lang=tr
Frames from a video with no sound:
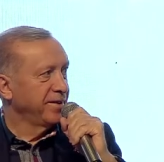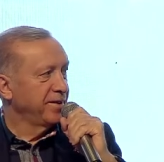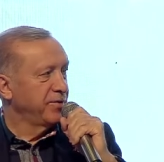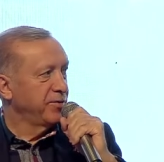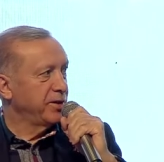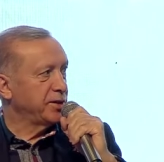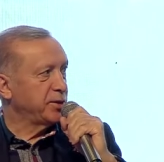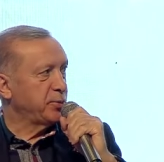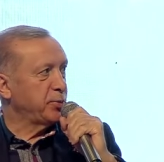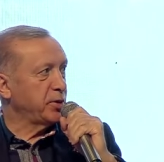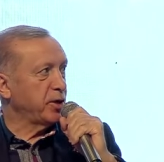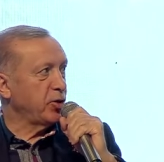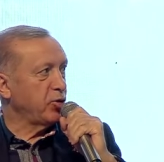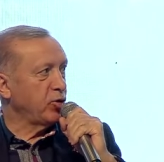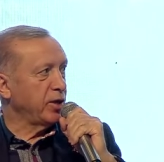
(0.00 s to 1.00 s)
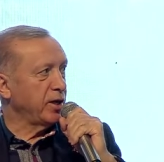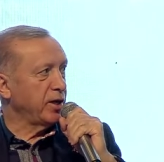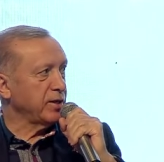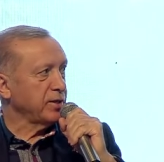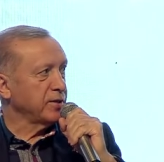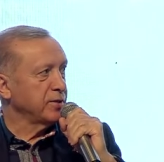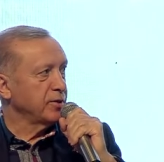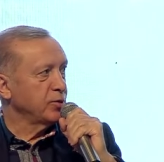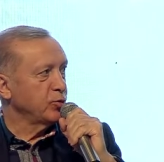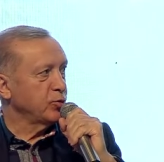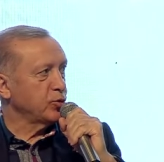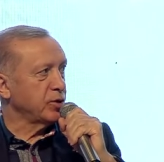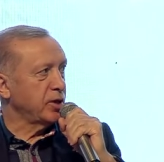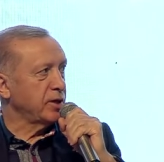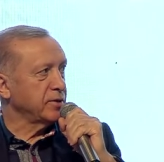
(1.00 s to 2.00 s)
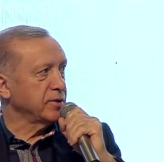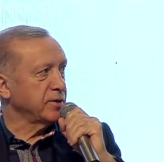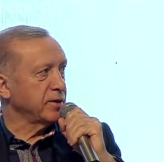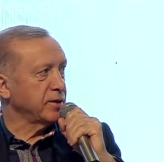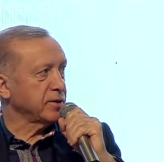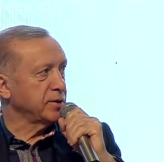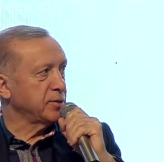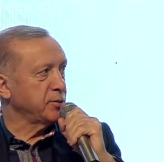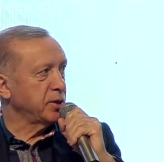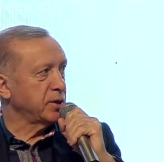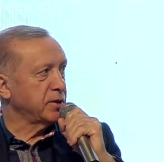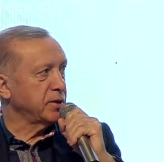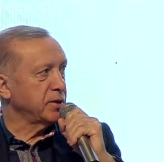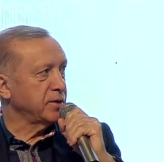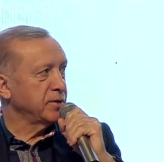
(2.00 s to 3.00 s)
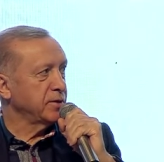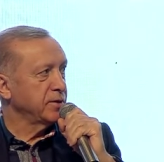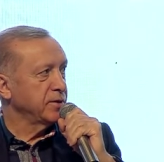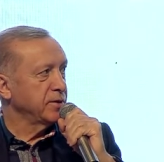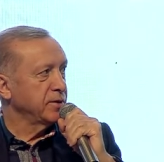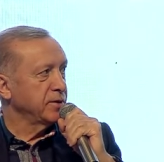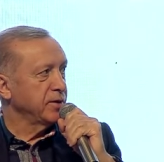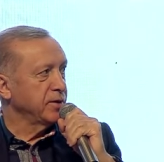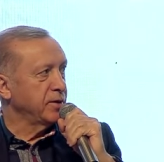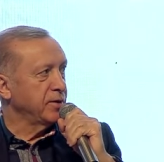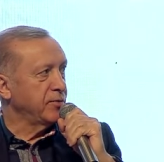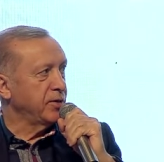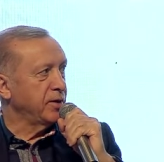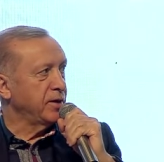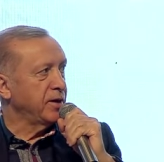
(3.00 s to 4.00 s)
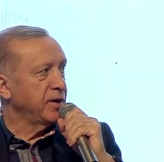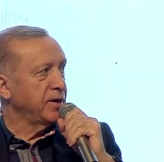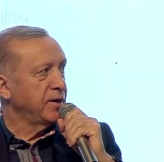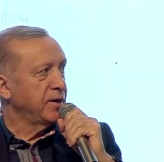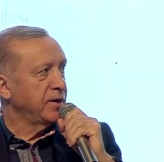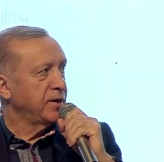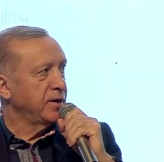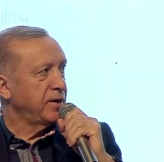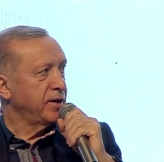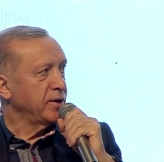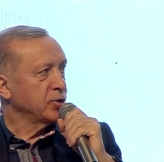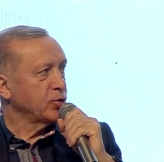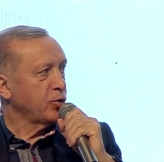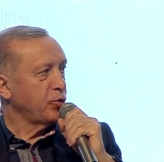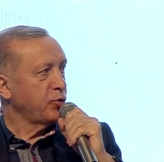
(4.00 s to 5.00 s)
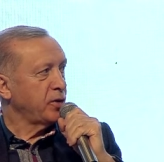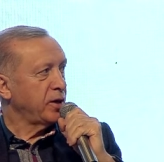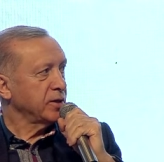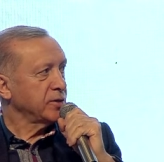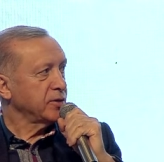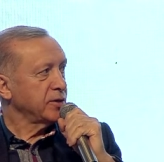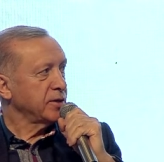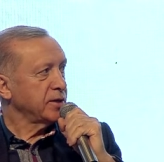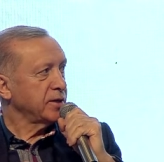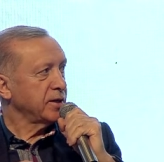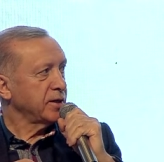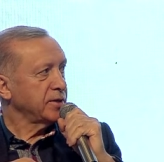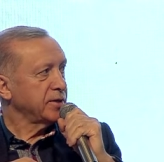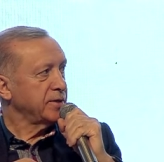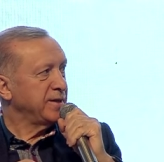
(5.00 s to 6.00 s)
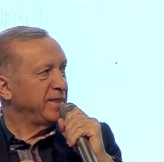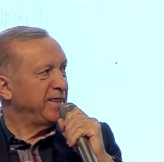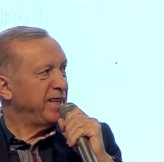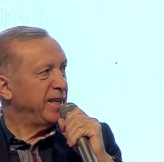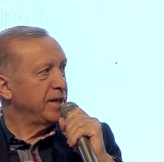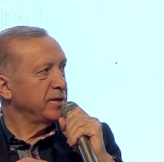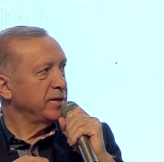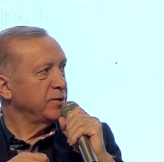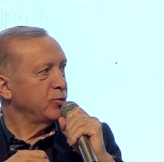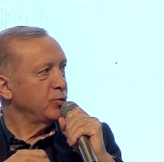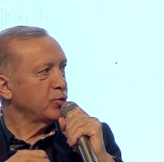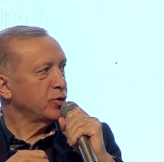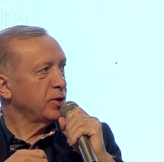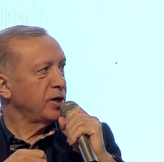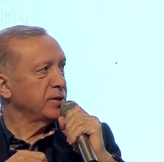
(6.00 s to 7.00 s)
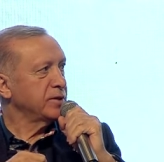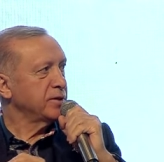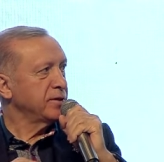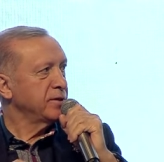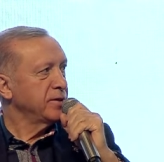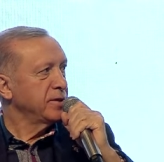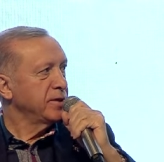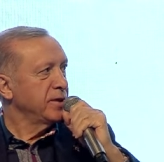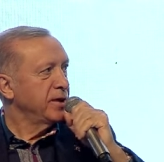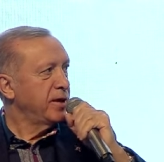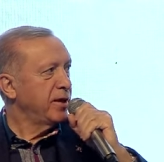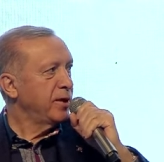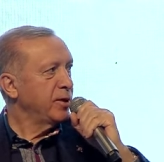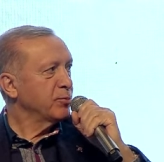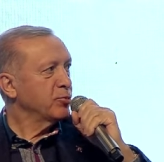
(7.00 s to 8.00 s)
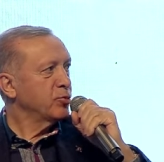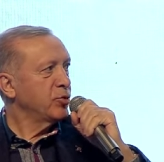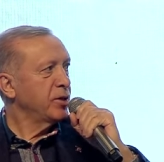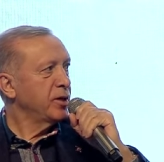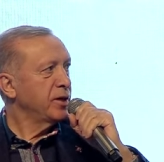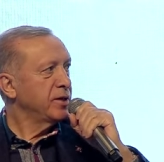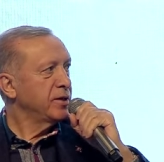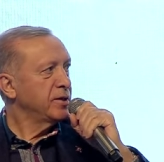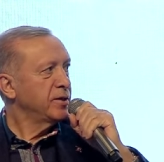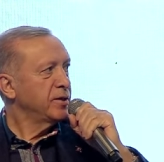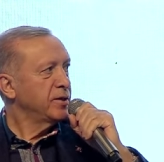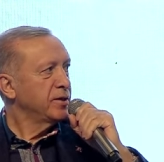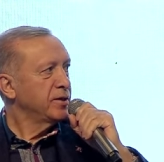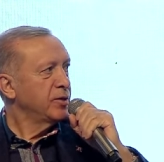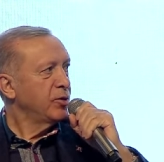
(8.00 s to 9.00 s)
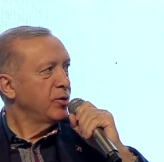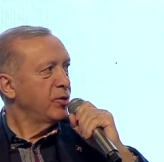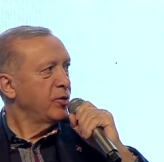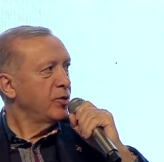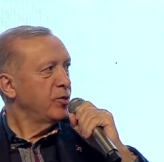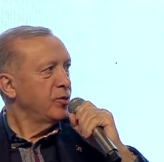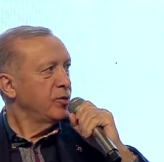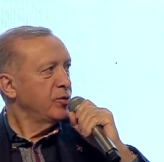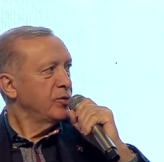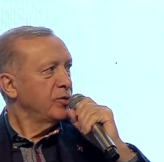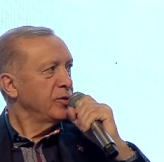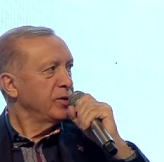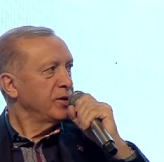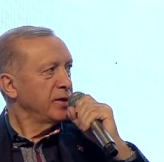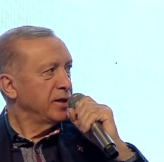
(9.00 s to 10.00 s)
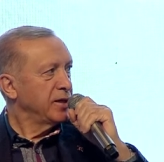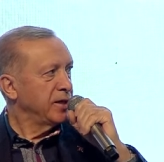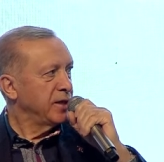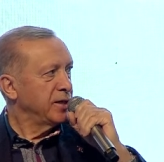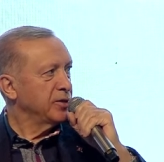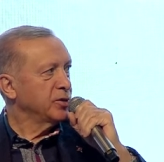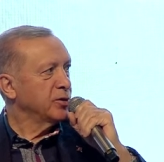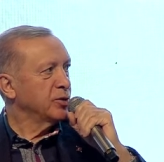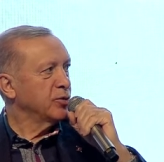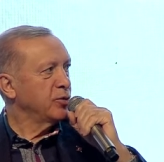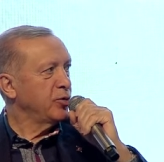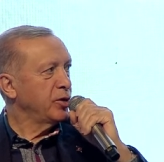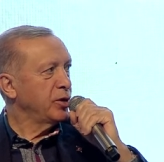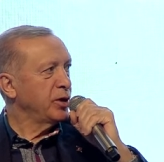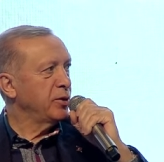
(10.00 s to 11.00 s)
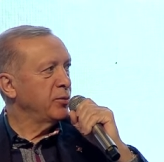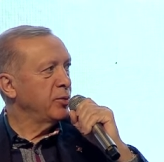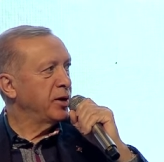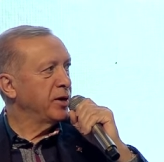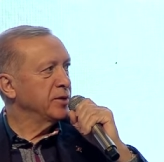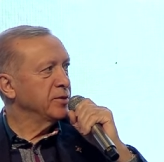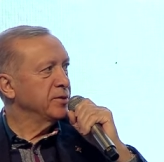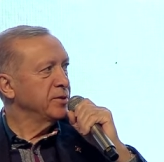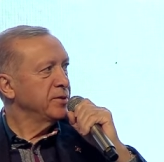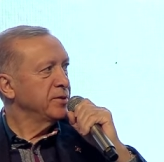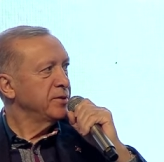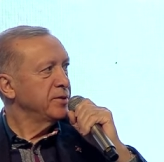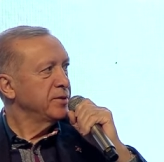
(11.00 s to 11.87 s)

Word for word: Ve spiker olarak üstadı takdim ettik. Ve Ayasofya açılacak diyen üstadın elhamdülillah o inancı, o imanını